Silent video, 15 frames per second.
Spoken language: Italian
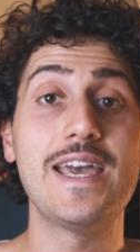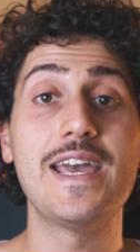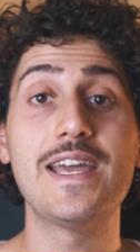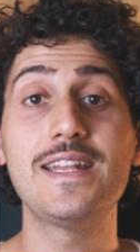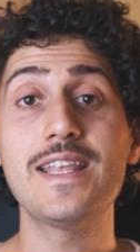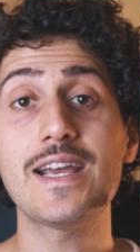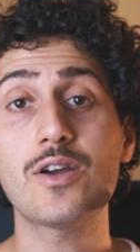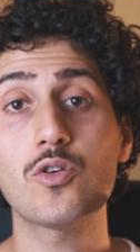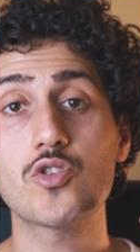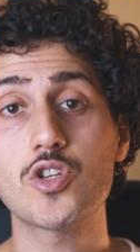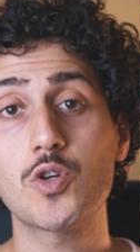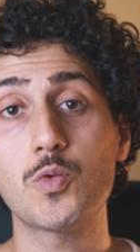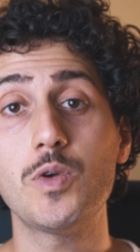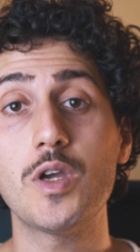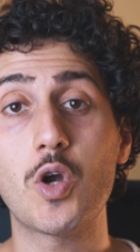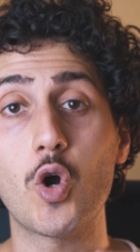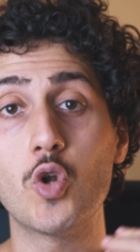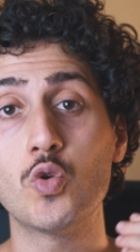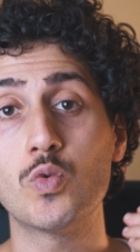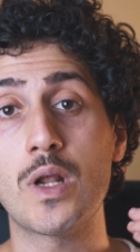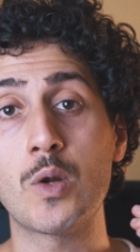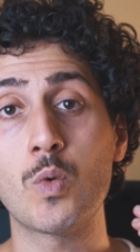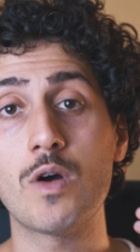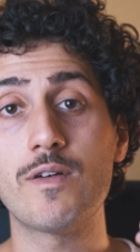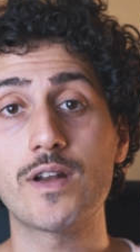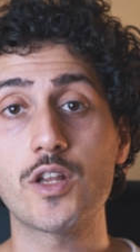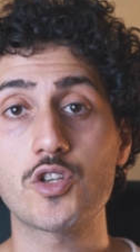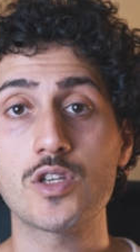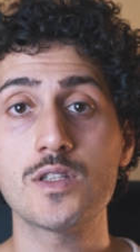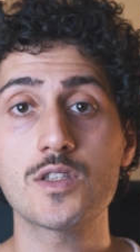Ed eccoci qui con una nuova
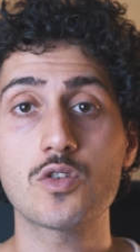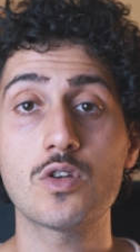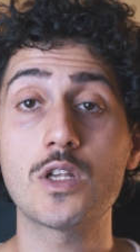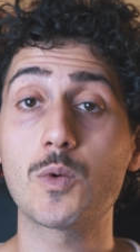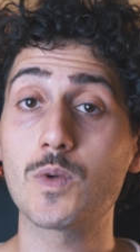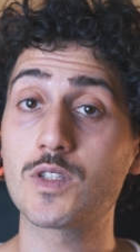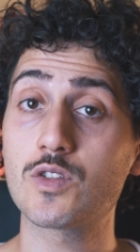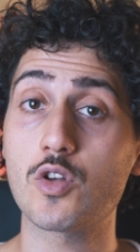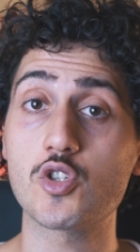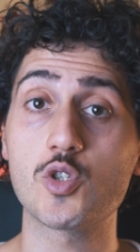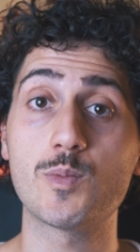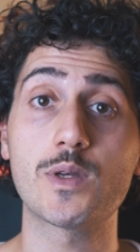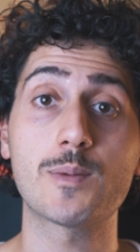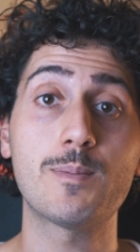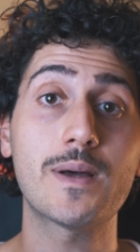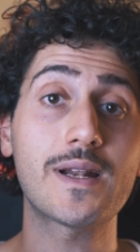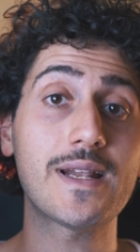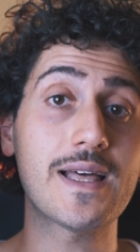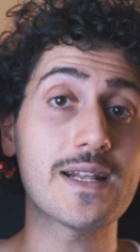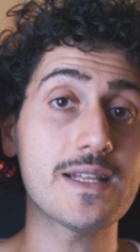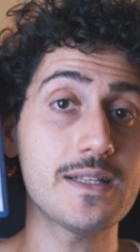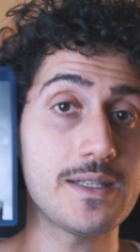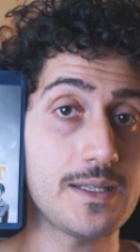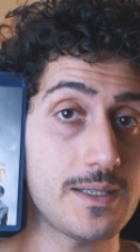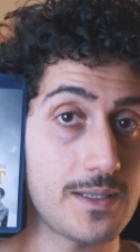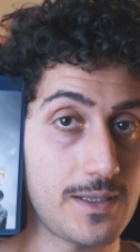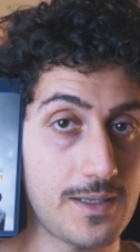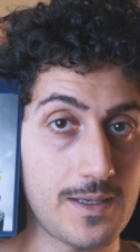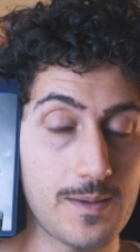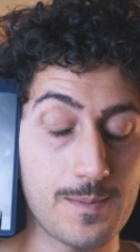recensione quest'oggi per parlare di
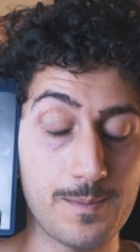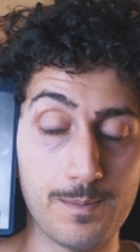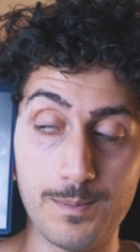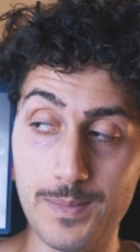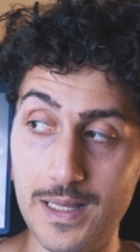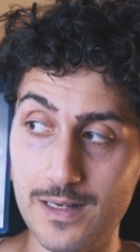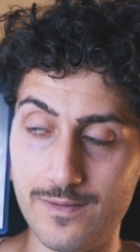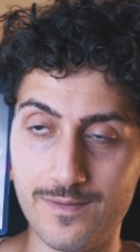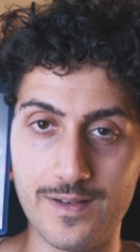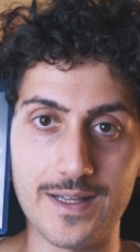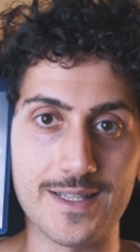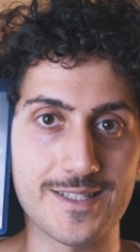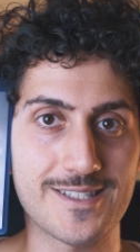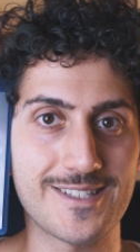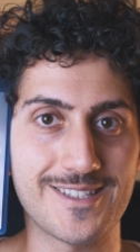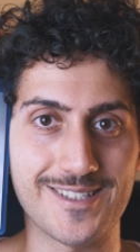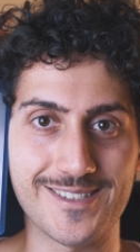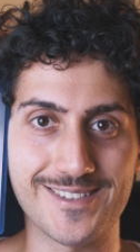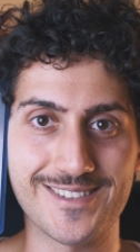Belfast.